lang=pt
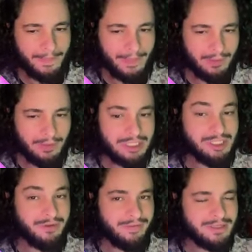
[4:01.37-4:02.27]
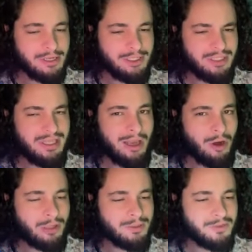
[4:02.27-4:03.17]
Então a gente vai ver se a gente tem
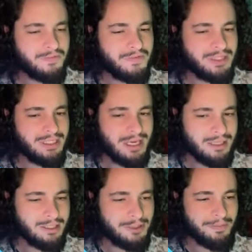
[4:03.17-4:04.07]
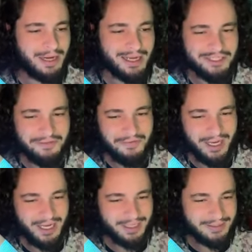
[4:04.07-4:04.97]
orb suficiente para
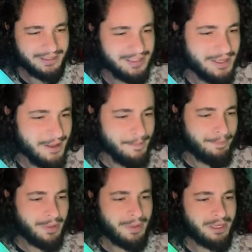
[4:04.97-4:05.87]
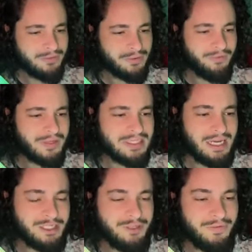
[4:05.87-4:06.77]
ativar ela. Primeiro vamos fazer a
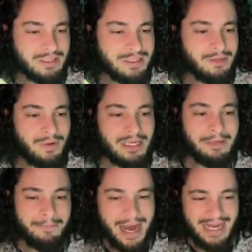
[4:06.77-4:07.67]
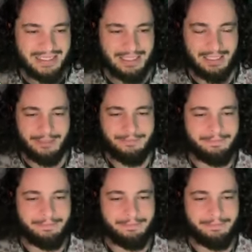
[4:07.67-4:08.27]
ativação aqui básica.